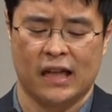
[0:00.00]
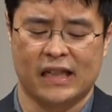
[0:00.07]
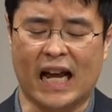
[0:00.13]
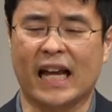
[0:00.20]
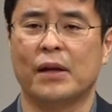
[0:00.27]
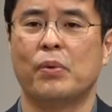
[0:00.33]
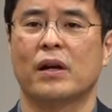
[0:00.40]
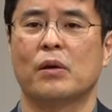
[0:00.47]

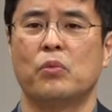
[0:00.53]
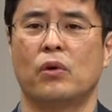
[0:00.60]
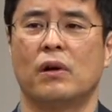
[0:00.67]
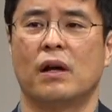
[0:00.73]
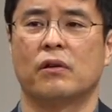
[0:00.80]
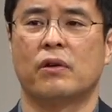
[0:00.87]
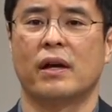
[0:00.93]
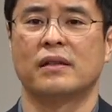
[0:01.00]
자기밖에
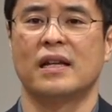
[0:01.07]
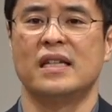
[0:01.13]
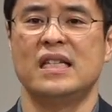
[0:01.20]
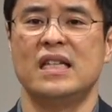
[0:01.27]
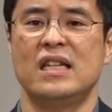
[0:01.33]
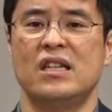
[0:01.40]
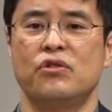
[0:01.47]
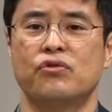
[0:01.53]
몰라요. 굉장히
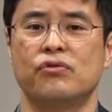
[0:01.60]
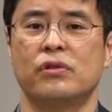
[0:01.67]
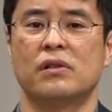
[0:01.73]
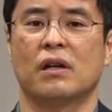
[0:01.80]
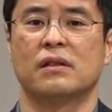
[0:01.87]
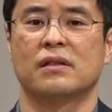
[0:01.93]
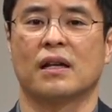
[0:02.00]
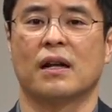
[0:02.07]

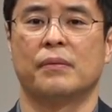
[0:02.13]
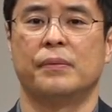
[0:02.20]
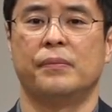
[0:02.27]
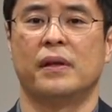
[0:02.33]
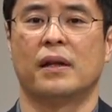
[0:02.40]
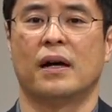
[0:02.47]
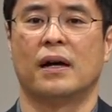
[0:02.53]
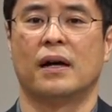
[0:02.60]
이기주의적인
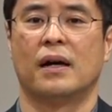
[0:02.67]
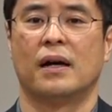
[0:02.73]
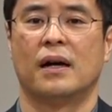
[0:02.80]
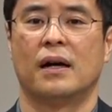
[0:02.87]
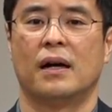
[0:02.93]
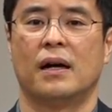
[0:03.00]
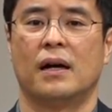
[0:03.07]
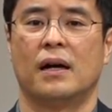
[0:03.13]
사람입니다.
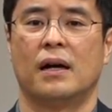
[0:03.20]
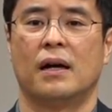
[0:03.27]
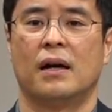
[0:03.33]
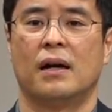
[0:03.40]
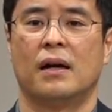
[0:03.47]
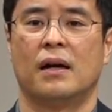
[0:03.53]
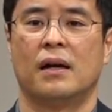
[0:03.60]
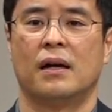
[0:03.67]

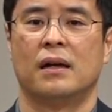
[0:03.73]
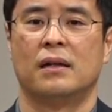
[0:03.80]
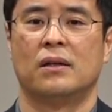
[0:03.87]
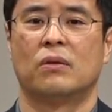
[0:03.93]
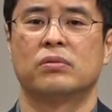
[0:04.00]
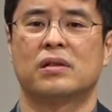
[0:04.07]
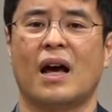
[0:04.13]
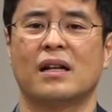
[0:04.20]

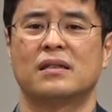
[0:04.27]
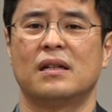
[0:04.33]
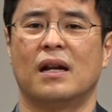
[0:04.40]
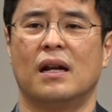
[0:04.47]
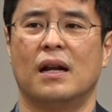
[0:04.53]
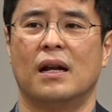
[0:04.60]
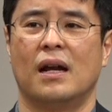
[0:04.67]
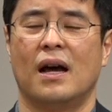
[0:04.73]
여러분
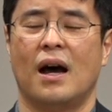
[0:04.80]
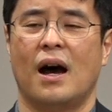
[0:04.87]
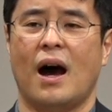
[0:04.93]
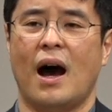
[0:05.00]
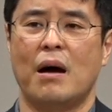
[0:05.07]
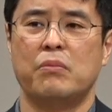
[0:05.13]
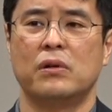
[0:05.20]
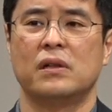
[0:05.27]
사실
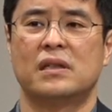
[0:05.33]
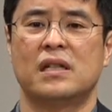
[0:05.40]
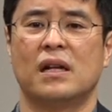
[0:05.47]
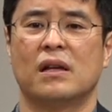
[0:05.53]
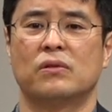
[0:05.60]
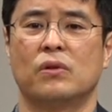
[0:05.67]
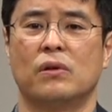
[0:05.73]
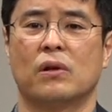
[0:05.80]
아무리
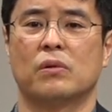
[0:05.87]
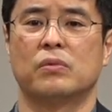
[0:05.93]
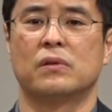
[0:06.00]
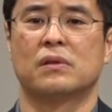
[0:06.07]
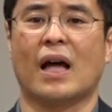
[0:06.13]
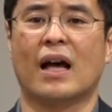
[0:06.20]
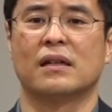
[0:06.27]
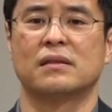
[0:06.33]
친해도
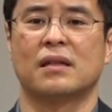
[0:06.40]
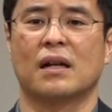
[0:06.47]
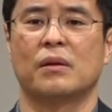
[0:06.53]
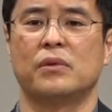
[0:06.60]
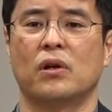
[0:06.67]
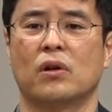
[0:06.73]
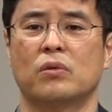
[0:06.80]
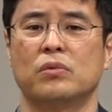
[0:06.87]
여러분 다른
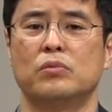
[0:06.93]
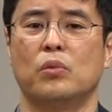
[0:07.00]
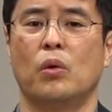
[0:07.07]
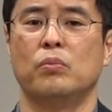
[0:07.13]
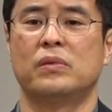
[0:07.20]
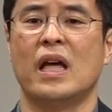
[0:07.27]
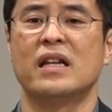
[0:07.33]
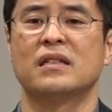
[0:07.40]
사람이 여러분
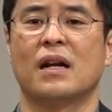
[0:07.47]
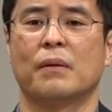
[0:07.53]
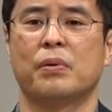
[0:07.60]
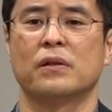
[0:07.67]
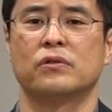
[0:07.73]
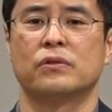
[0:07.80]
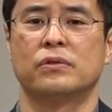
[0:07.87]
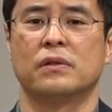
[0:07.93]
몸 대신
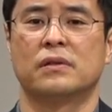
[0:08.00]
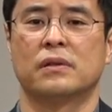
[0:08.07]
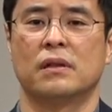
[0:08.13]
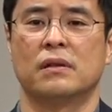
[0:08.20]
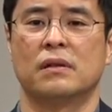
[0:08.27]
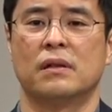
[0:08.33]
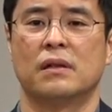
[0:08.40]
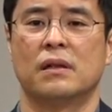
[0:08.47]
아파줄 수
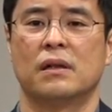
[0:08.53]
있어요?